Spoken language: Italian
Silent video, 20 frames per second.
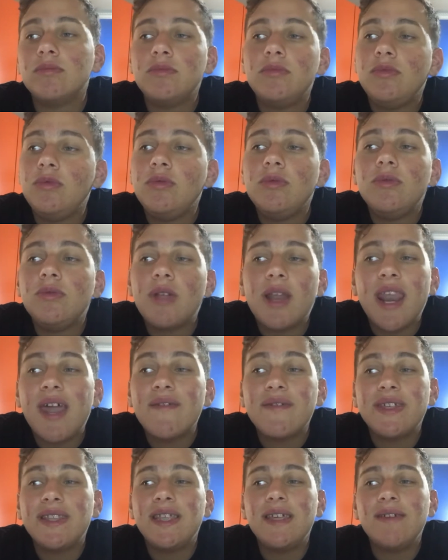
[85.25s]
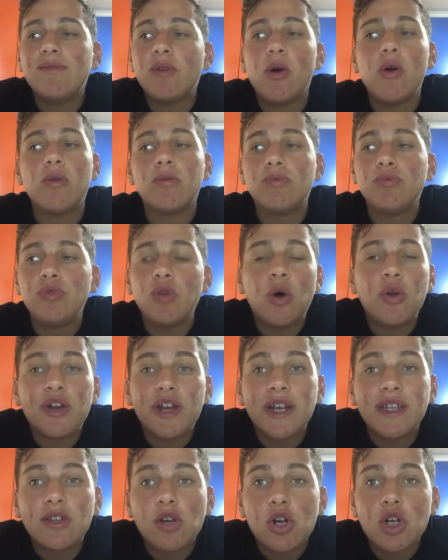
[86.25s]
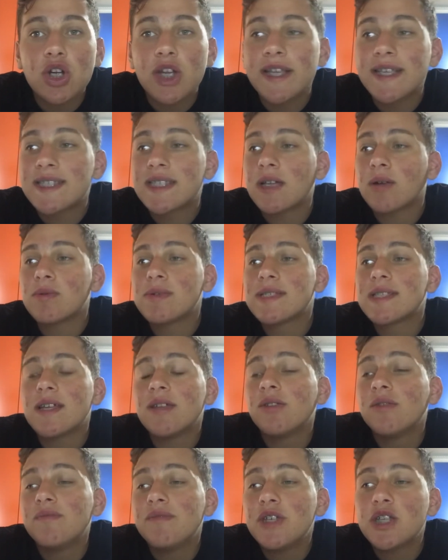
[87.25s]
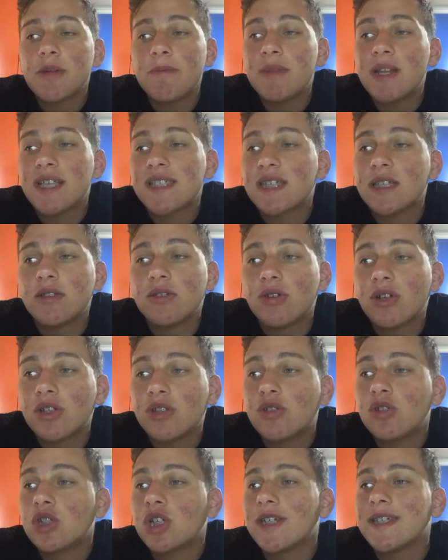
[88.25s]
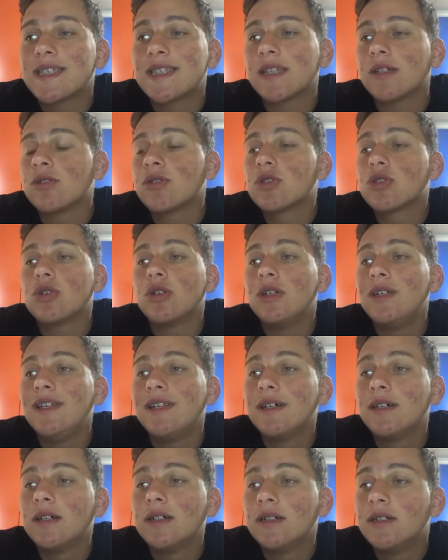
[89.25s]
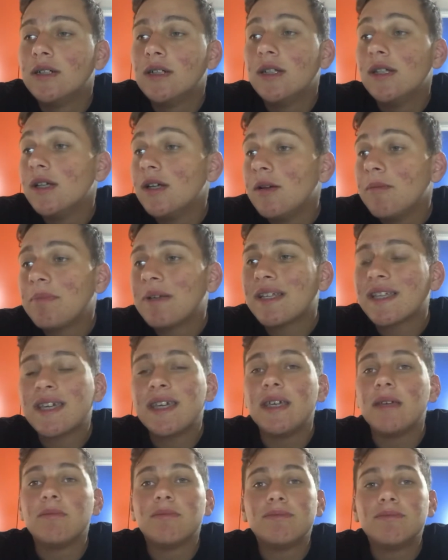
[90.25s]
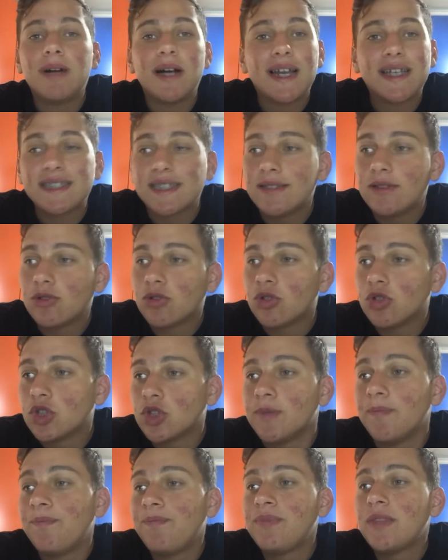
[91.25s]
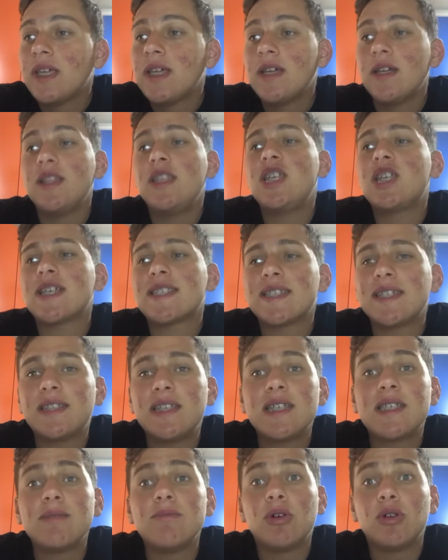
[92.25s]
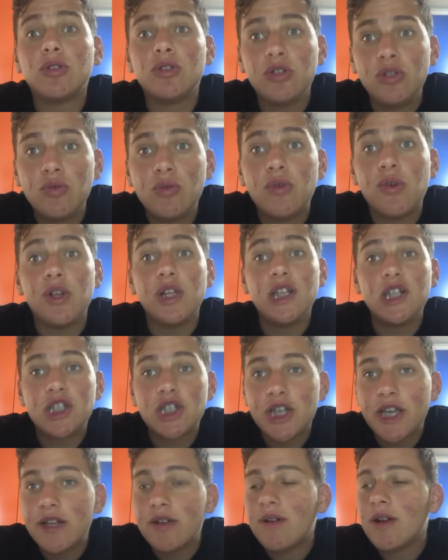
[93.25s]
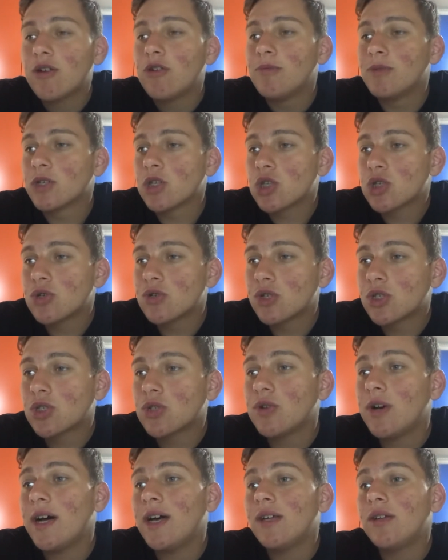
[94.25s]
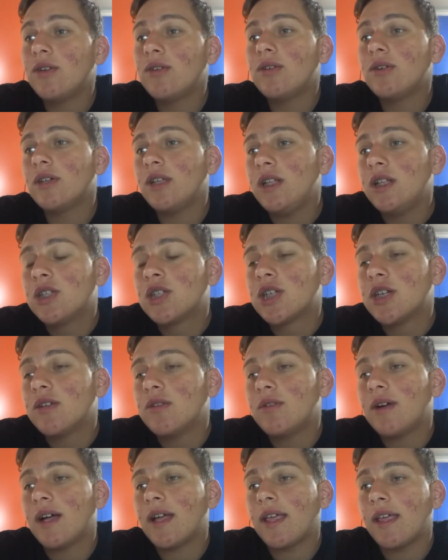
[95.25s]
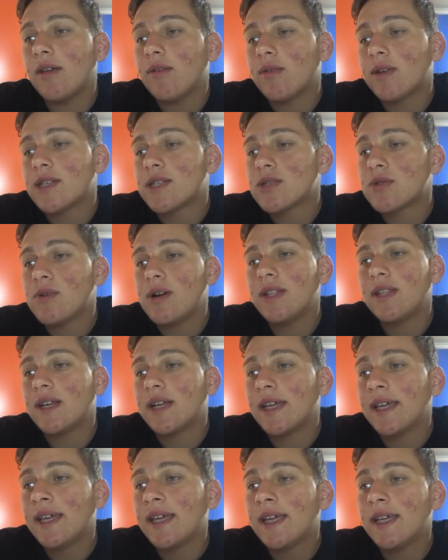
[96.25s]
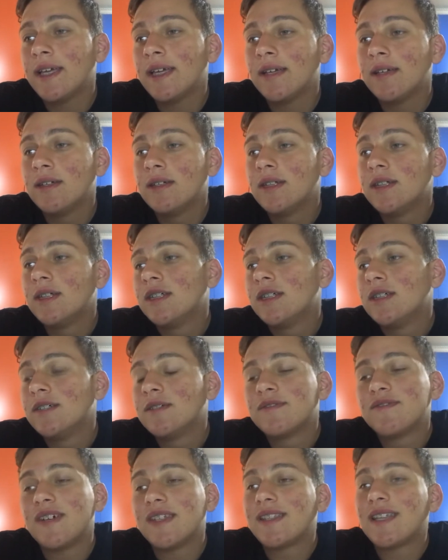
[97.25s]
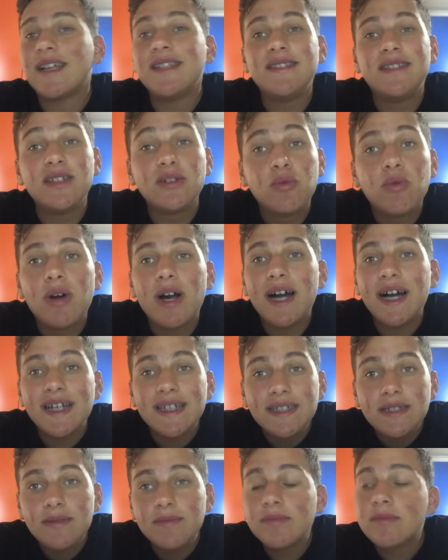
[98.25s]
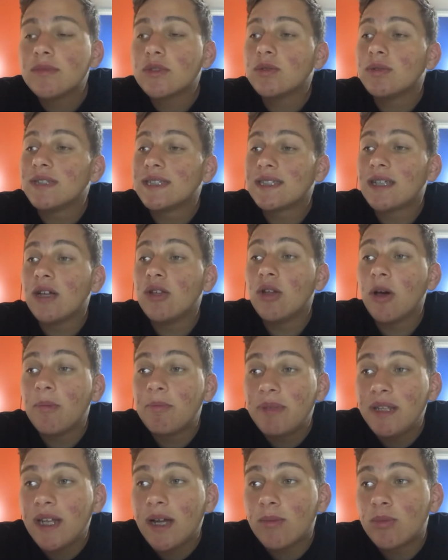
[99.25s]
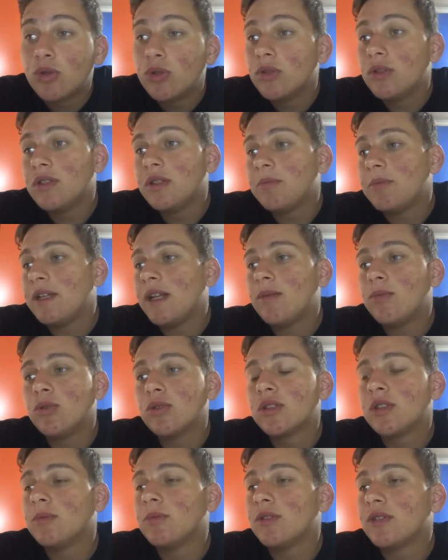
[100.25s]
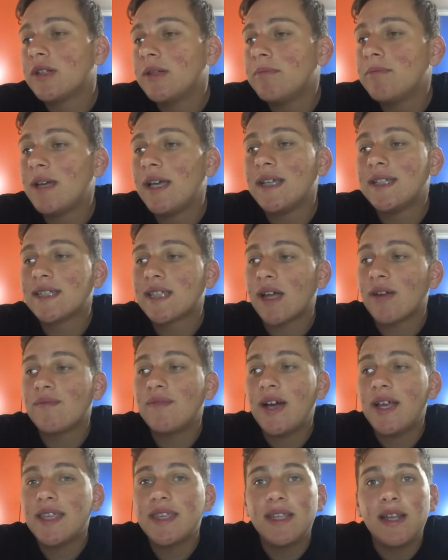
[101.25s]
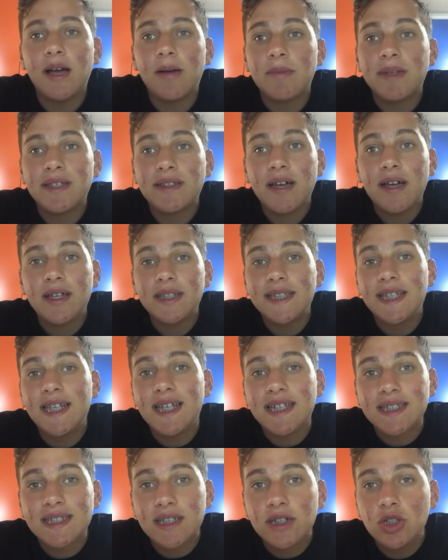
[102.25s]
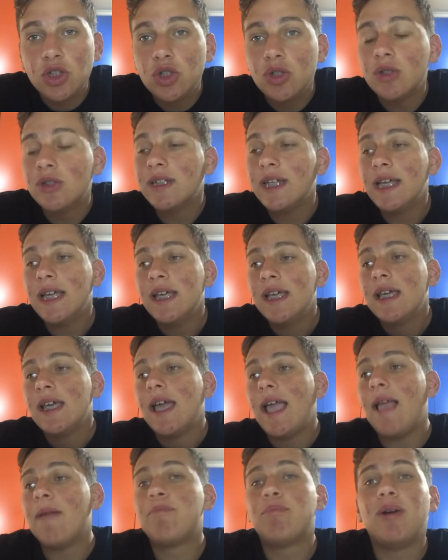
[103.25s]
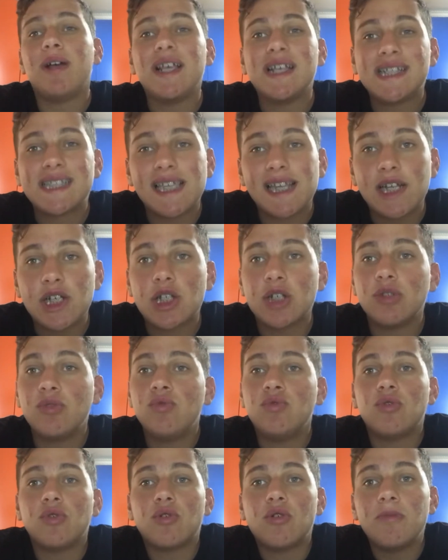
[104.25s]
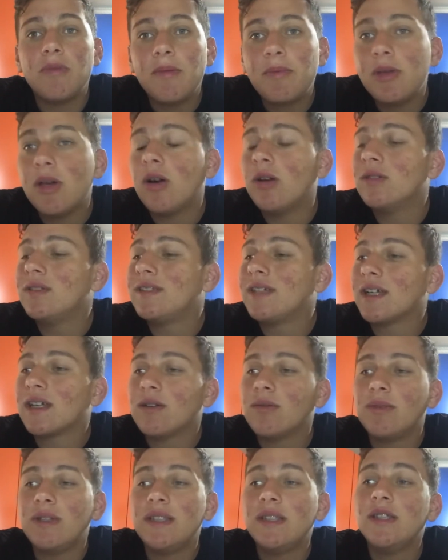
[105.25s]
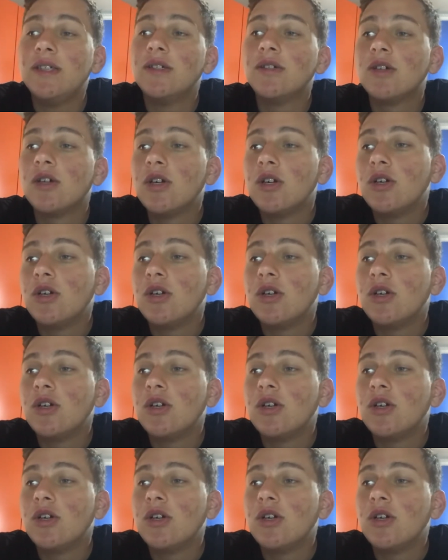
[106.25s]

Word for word: mh, mm, la vedevo non retrocessa, quest'anno invece me la sento retrocessa, non so il perché ma la sento così. Diciassettesimo di nuovo il Genoa come lo scorso anno, il Genoa è una squadra che fa tanti guai, quest'anno a Pinamonti, Pinamonti potrebbe salvargli la metà della stagione e poi essere ceduto come Piontek, quindi